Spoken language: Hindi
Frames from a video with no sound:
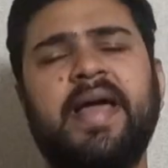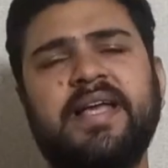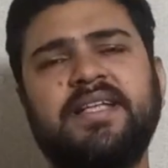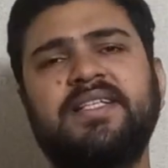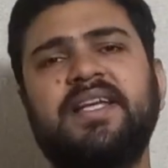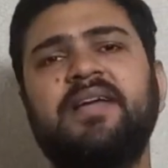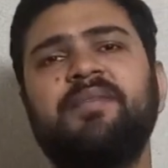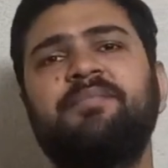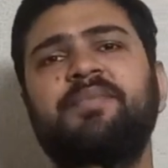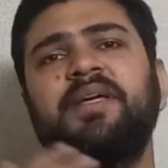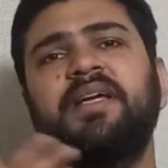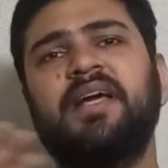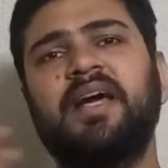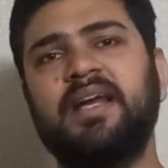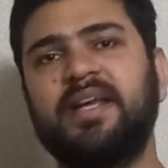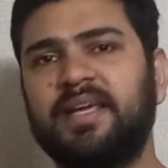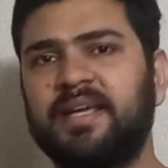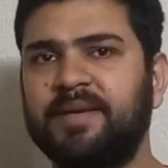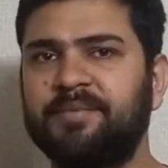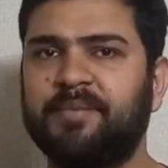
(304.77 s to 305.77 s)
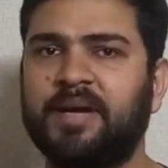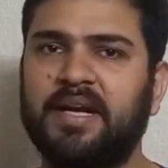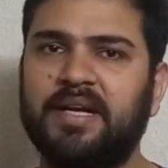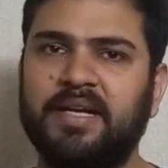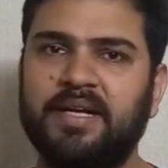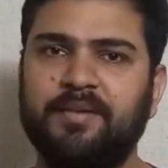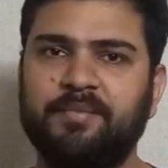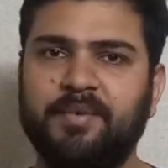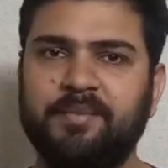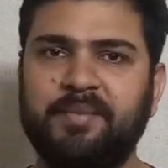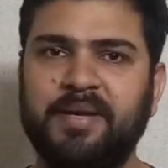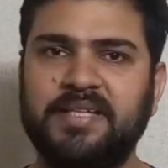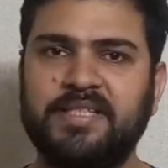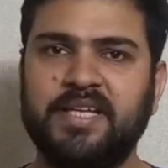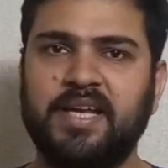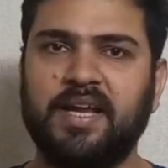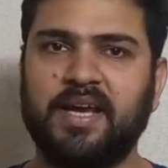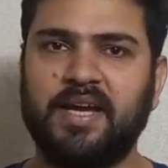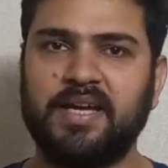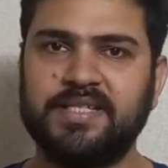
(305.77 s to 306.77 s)
एस करके मार्केट में पैसा
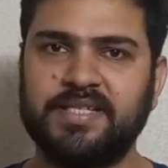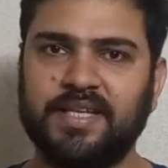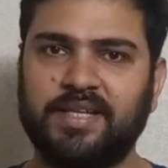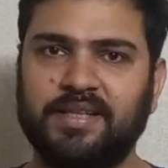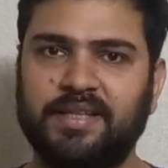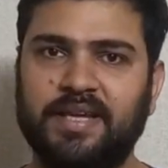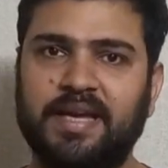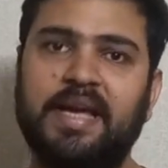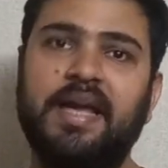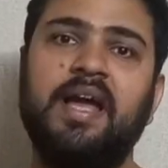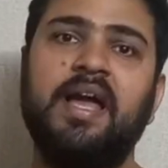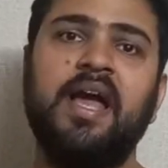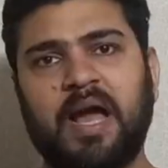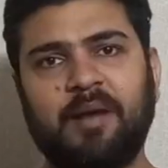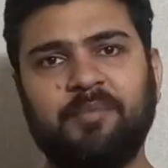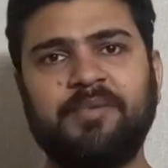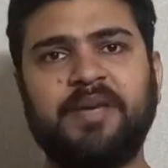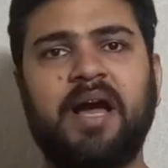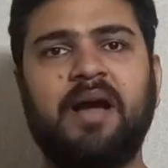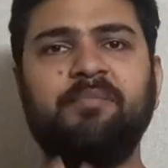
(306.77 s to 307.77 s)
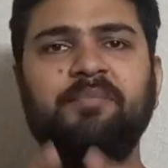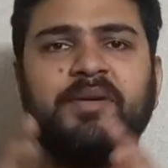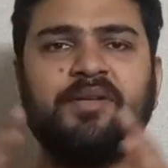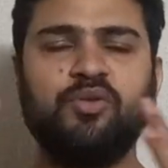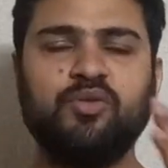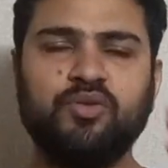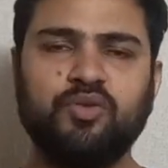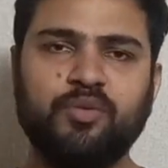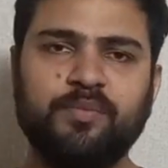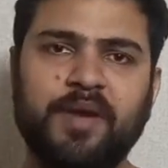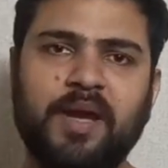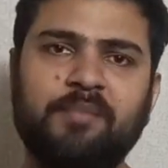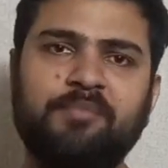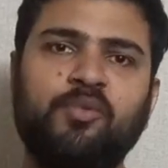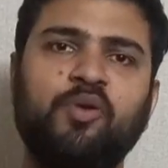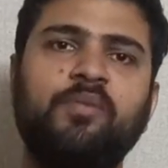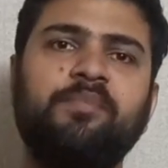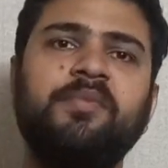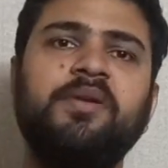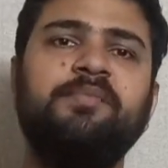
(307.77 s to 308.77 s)
लगा सकते हैं अब यहाँ पर दोस्तों मैं
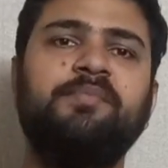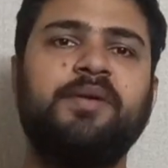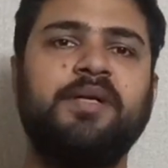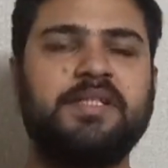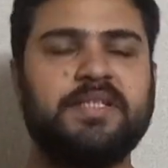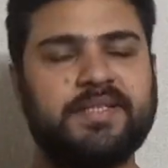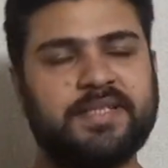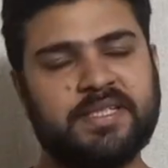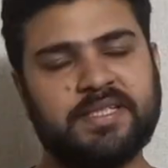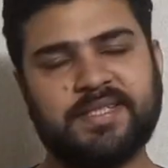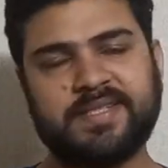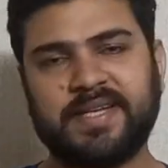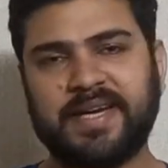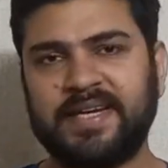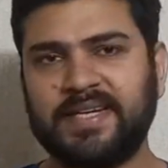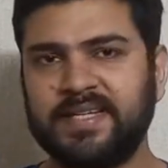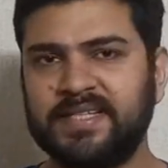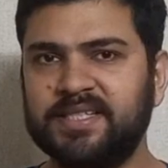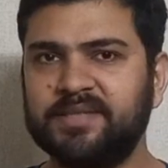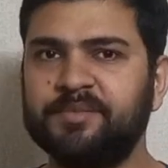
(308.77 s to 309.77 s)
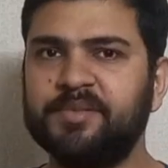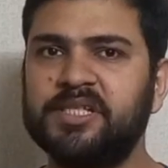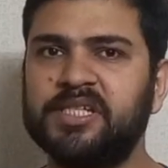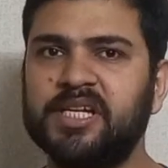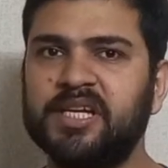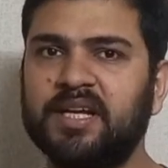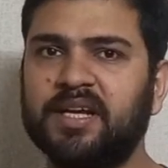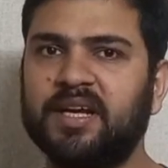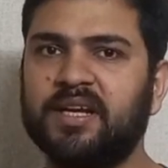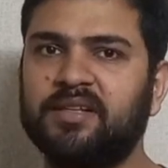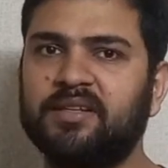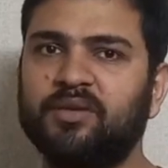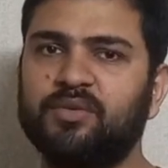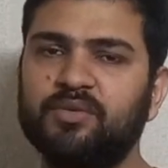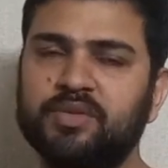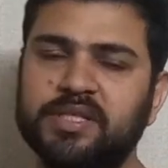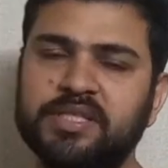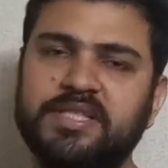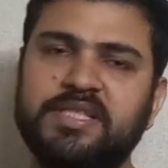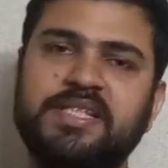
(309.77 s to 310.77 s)
आपको अपनी पर्सनल स्ट्रेटेजी भी शेयर करता
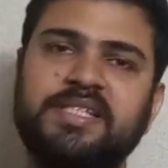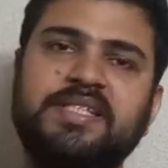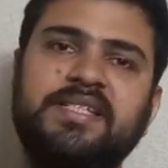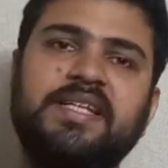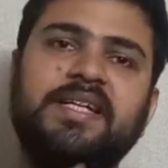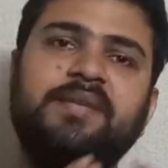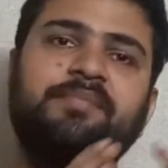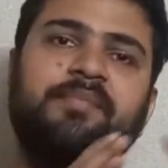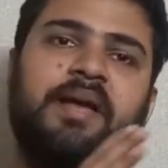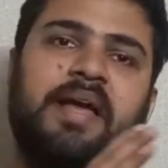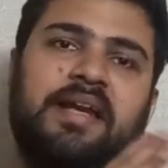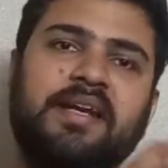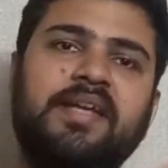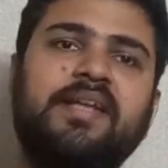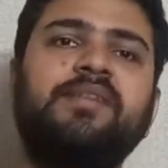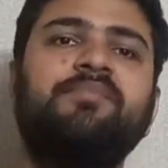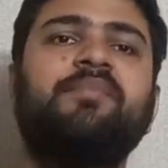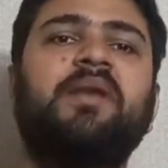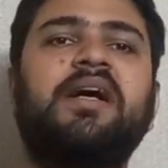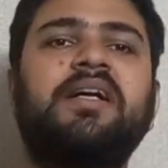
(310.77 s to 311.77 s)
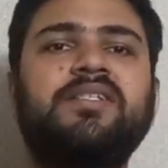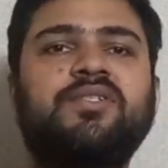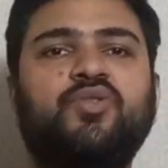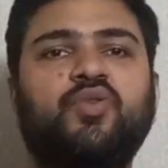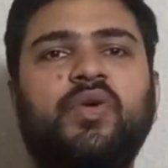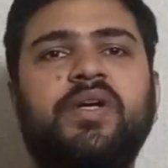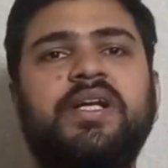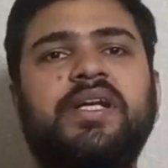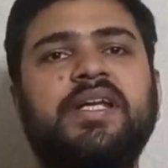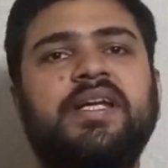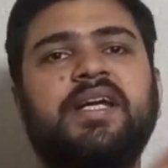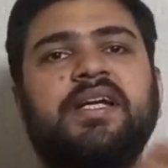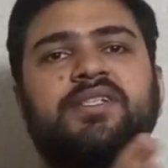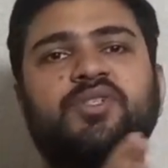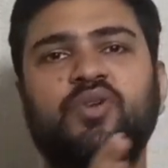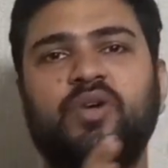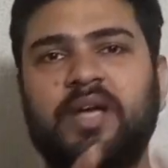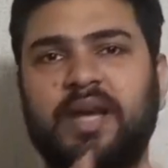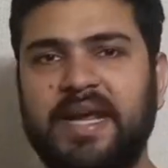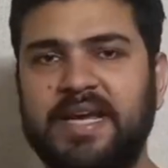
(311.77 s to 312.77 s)
हूँ कि जिससे मैंने मार्च ट्वेंटी का जो
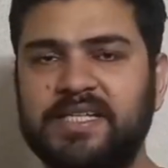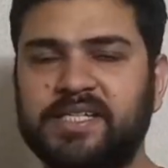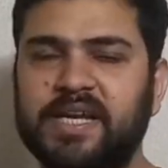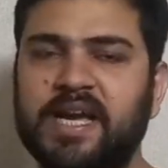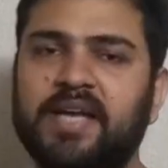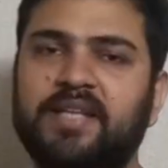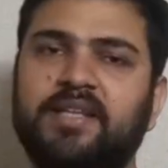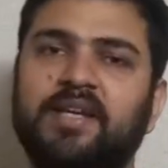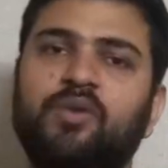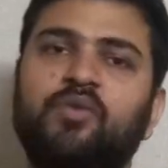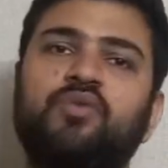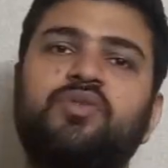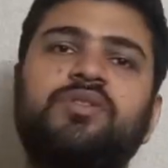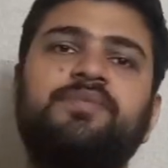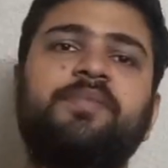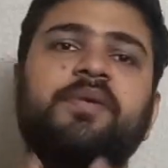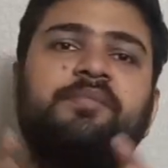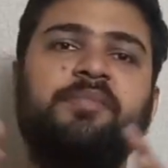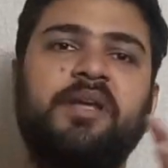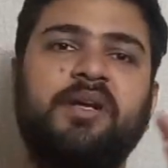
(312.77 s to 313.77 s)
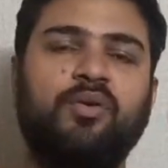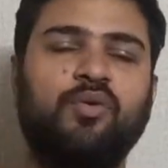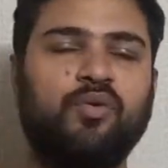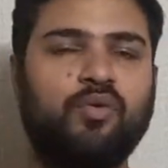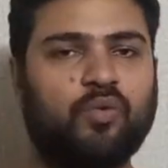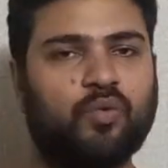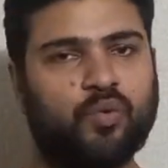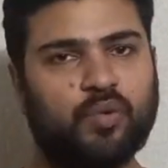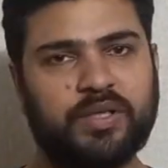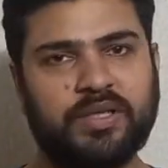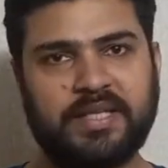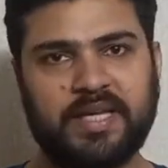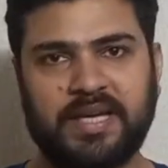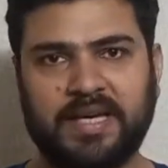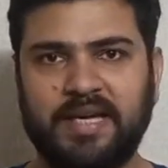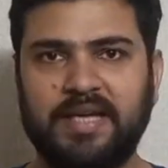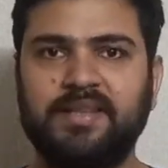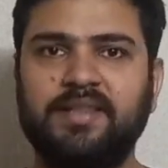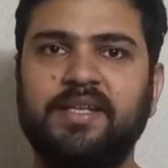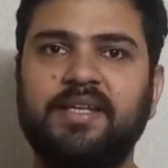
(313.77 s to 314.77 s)
क्रैश आया था उसमें मेरे को कोई
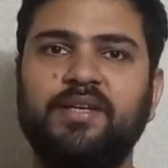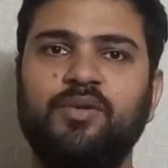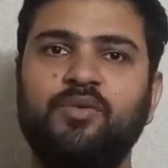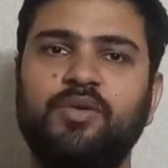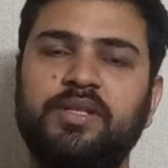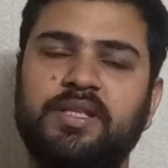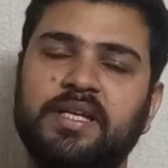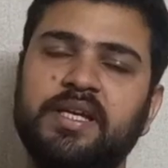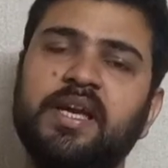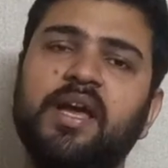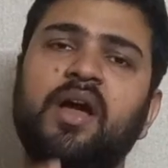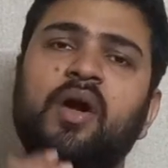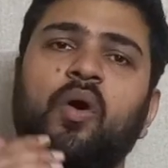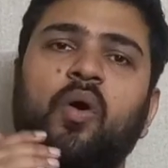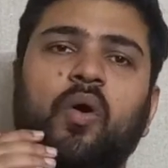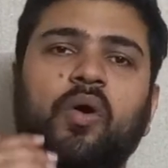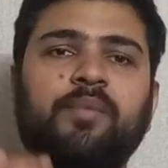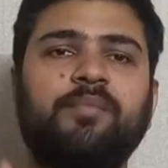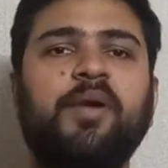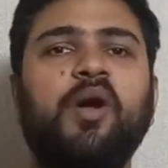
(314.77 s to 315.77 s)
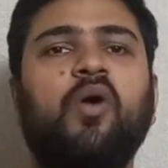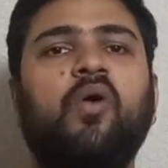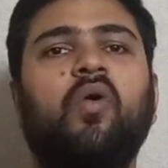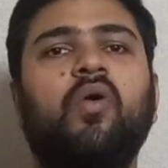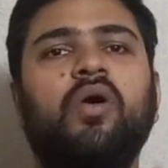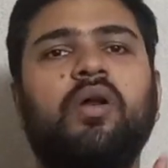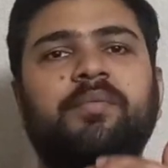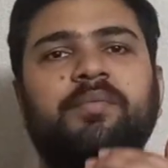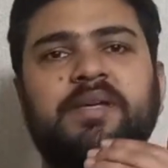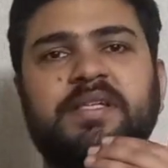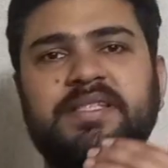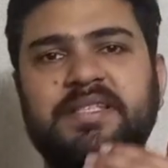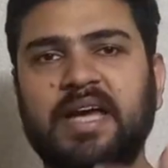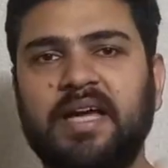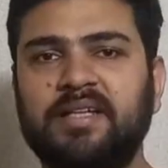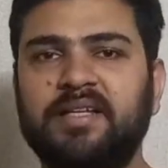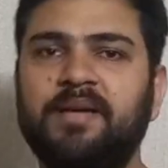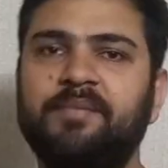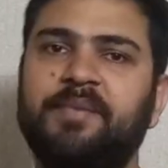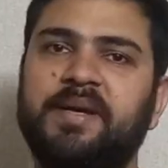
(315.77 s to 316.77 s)
दिक्कत नहीं हुई थी और मैं और भी
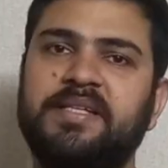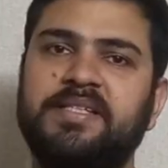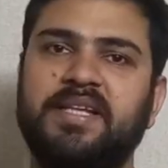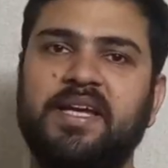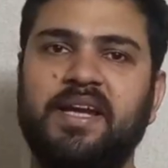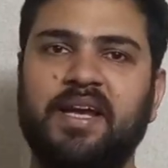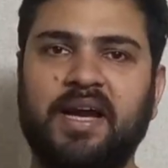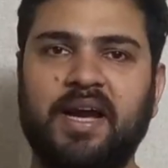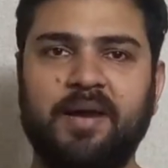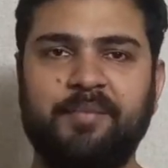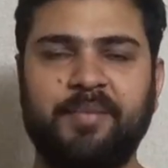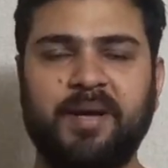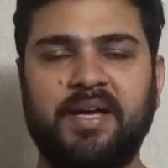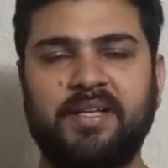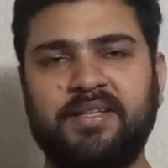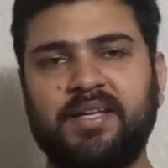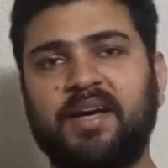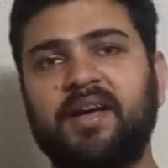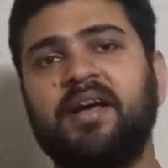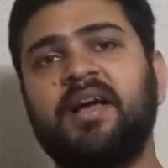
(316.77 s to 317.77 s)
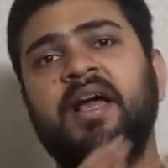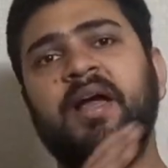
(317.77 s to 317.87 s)
ज़्यादा पैसा लगा पाया था